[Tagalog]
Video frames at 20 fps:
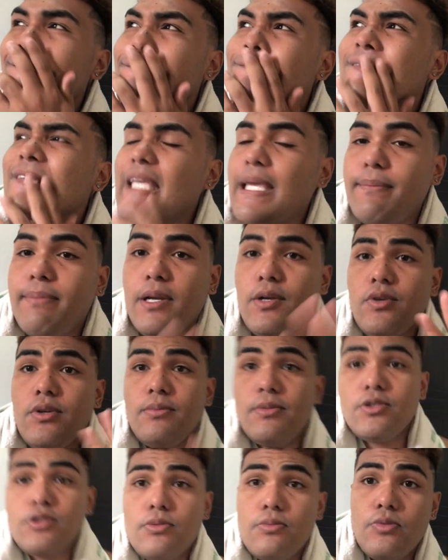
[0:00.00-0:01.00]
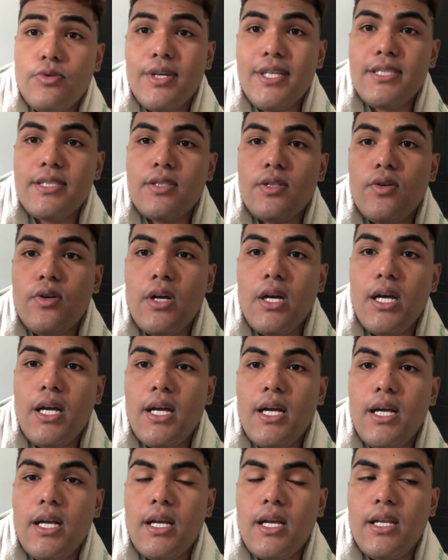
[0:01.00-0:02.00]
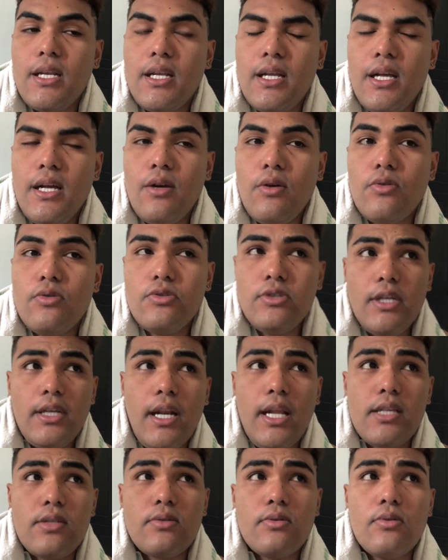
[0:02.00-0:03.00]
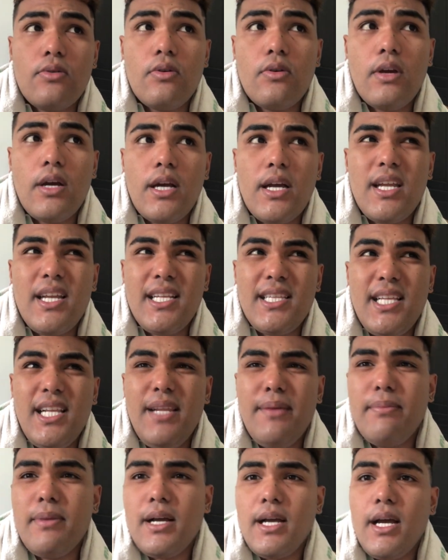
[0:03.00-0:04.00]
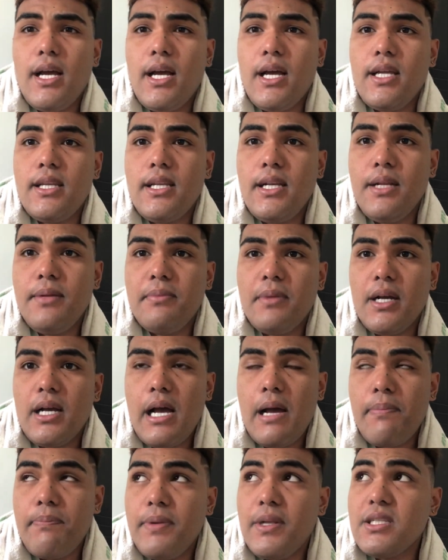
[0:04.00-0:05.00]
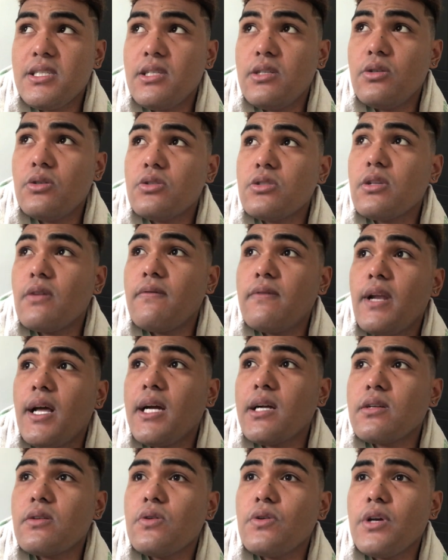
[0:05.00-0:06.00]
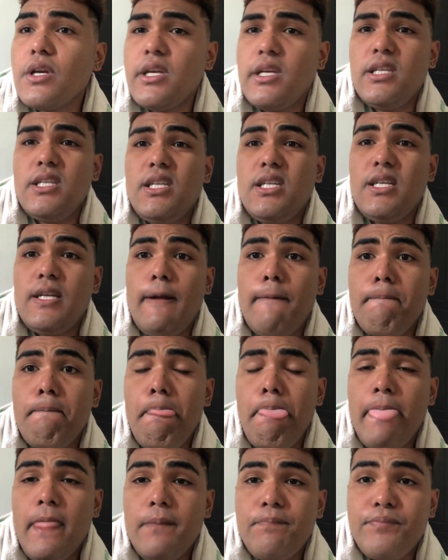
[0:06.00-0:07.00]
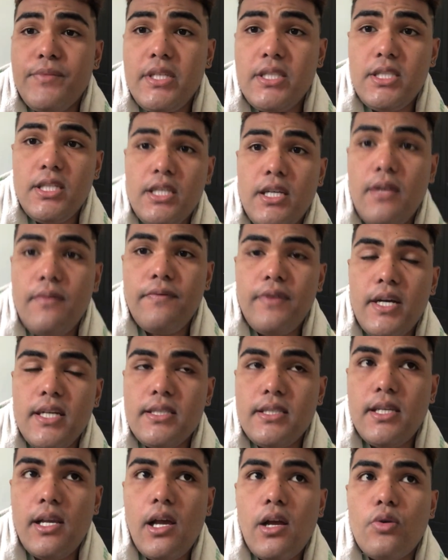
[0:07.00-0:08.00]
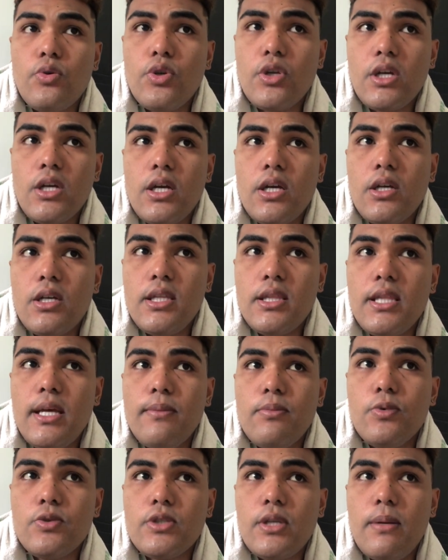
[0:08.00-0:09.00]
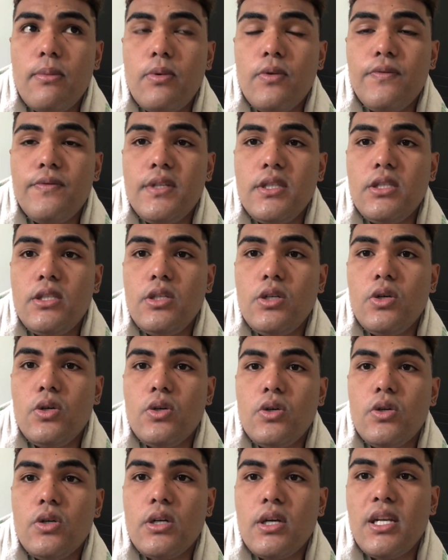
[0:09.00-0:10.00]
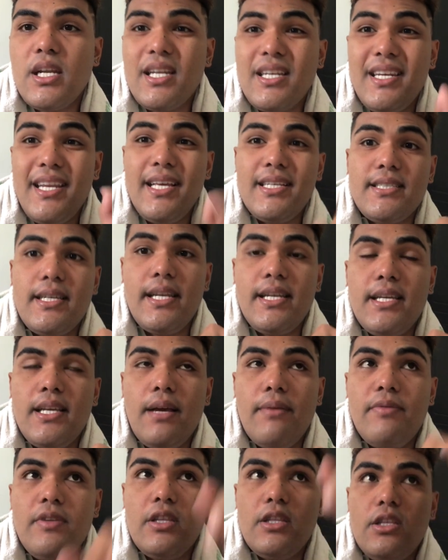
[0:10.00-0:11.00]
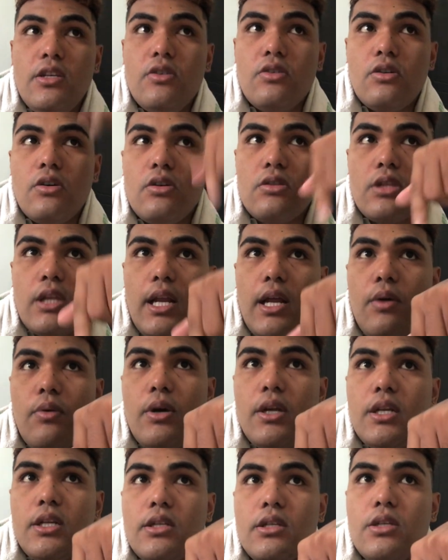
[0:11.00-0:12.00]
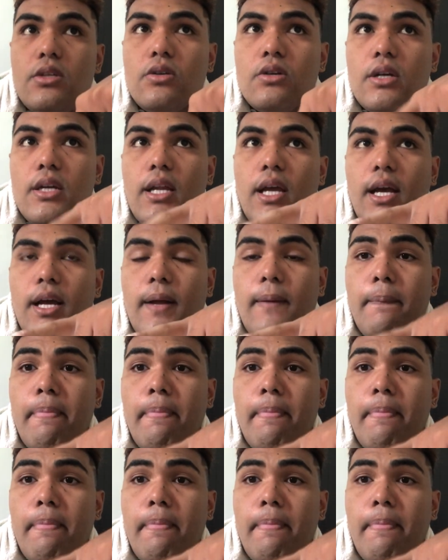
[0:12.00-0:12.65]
kay balo naman jud mo guys no nga kanang ug unsay rason no nga kanang dili maka dili maka-appeal si Don sa vlog no kay gi gi chicken fox ya kung nakakita mo sa among video kanang next ani nga video no tanawan ninyo kanang